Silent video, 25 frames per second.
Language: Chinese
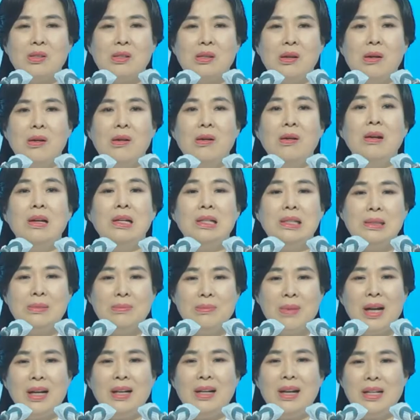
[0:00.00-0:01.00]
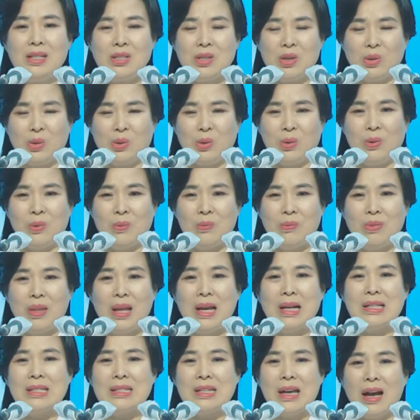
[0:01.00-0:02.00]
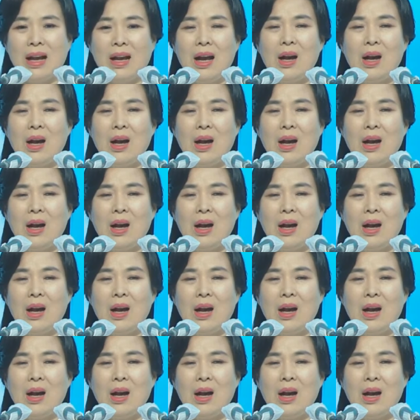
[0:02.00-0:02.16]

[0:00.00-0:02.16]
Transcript: 模叫区长，他负责